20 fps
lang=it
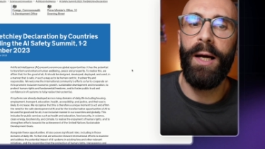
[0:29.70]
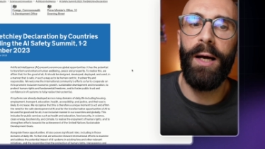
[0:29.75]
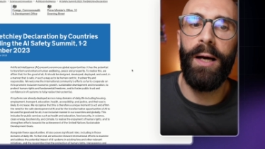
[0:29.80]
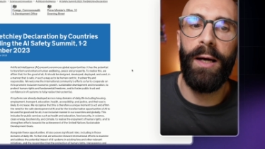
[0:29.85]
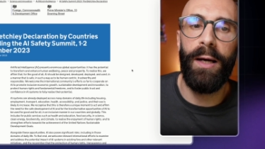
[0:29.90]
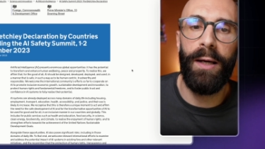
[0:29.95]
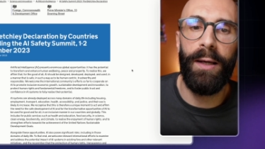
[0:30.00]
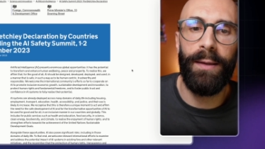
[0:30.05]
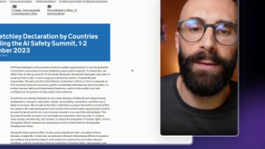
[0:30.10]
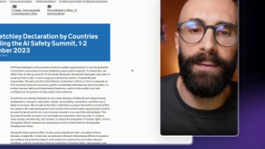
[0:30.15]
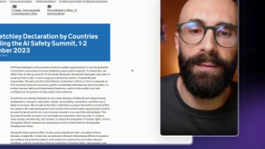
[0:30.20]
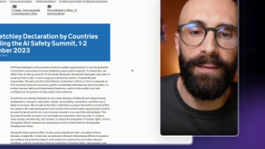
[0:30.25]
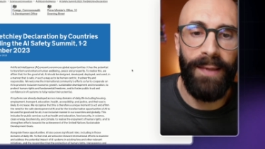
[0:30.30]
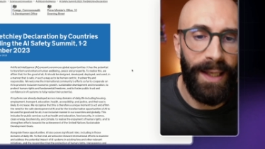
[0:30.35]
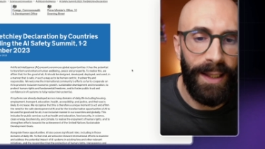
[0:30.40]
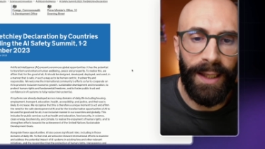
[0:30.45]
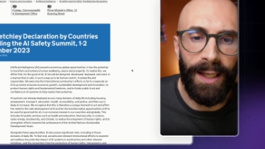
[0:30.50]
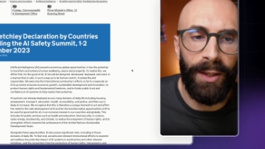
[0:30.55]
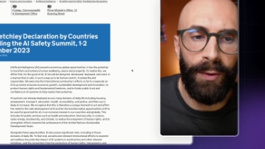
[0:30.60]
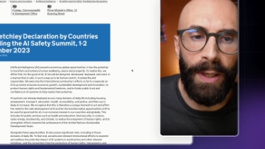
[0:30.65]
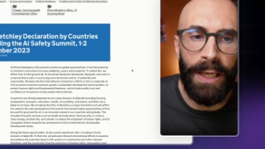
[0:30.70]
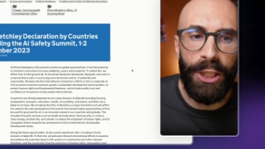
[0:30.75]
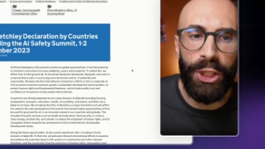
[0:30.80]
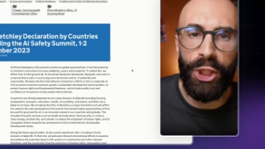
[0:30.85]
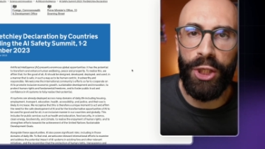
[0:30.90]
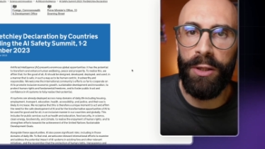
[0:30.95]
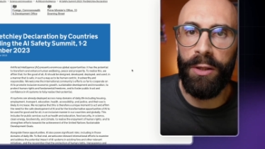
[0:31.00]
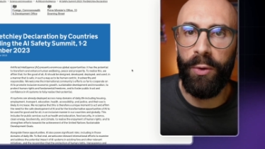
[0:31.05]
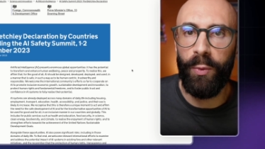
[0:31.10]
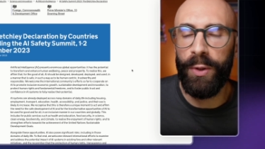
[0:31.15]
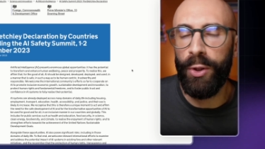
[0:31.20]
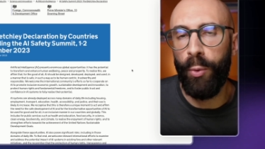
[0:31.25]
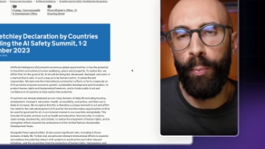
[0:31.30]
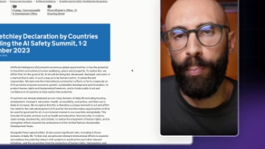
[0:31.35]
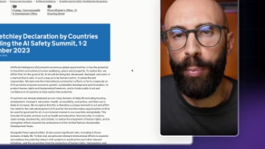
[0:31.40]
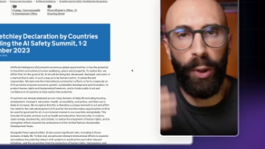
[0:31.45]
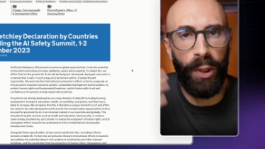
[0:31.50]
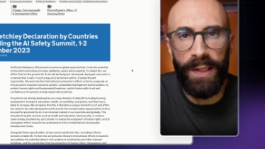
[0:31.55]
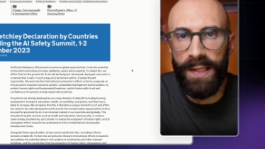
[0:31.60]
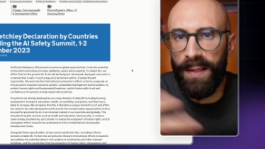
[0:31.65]
eh, declaration, quindi un
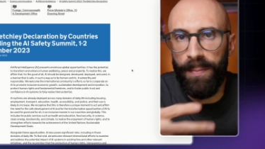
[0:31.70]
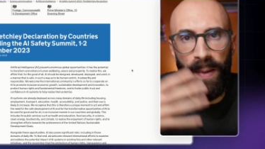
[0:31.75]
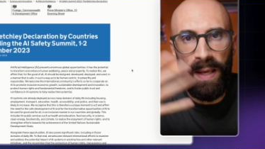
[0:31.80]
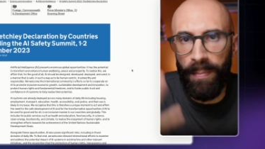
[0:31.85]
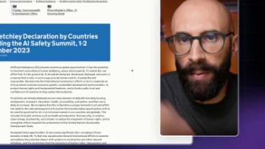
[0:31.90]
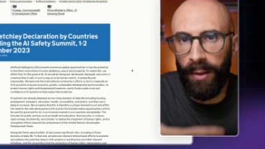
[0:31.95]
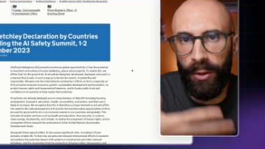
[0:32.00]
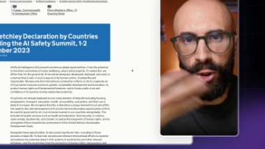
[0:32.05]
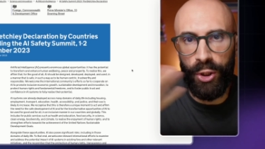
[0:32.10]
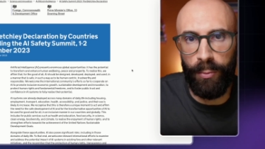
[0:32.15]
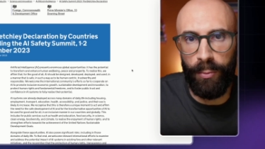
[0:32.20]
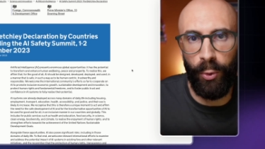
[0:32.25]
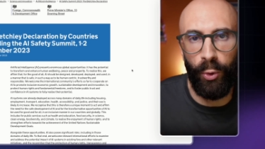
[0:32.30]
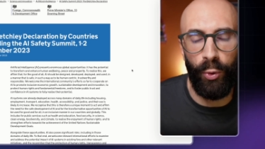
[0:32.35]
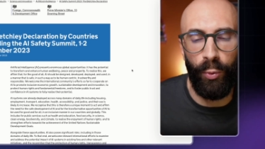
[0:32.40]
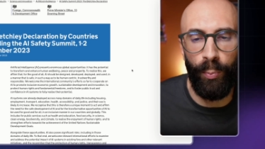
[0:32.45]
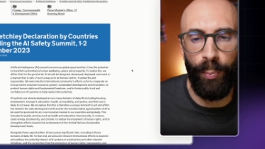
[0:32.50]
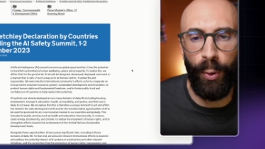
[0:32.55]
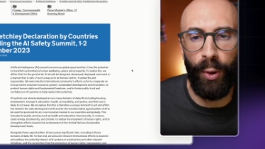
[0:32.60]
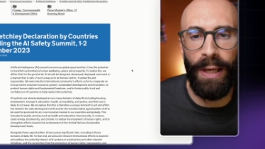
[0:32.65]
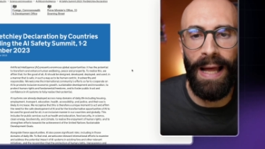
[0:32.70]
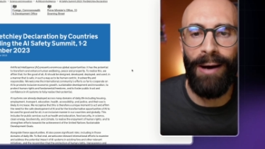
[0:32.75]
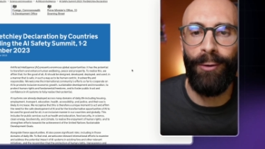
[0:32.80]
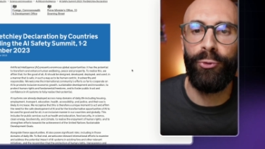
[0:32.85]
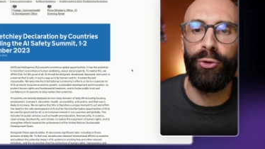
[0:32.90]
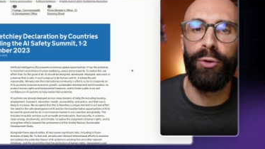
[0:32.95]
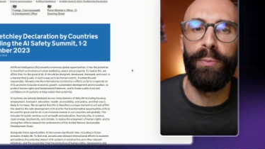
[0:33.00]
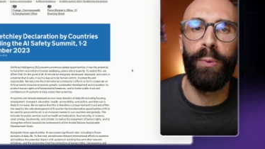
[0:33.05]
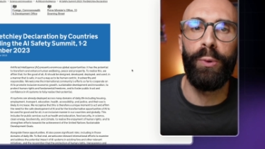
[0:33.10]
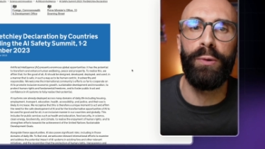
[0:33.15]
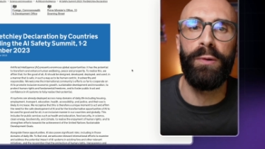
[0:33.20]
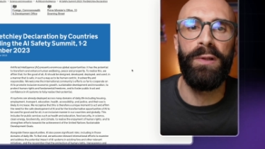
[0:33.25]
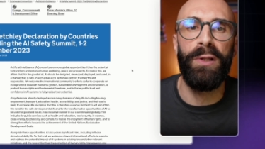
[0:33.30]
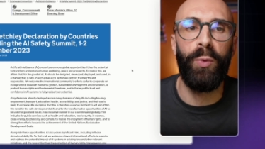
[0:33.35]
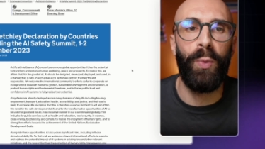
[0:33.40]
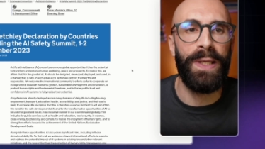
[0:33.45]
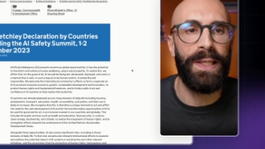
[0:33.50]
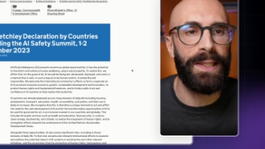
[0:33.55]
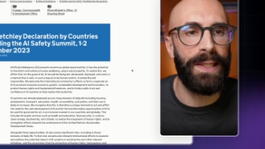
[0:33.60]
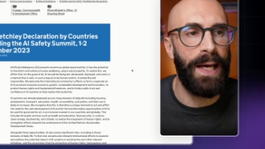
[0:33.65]
policy paper, diciamo un po' l'output di
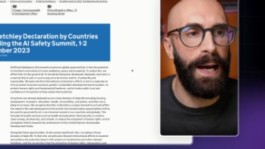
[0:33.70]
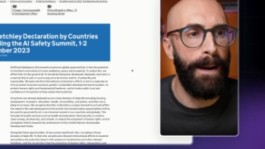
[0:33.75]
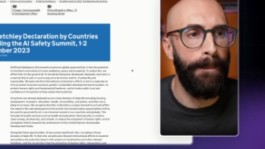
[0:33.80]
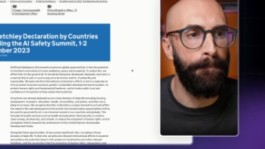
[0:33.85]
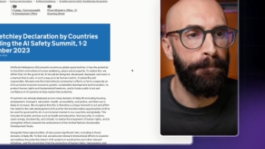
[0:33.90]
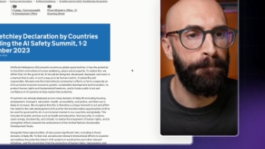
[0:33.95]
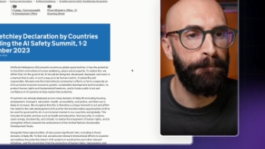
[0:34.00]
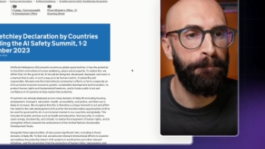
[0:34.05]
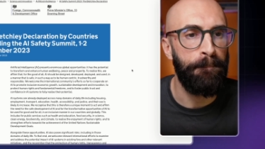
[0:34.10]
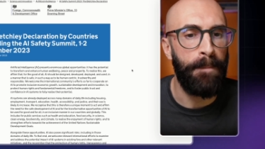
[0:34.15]
questo uh,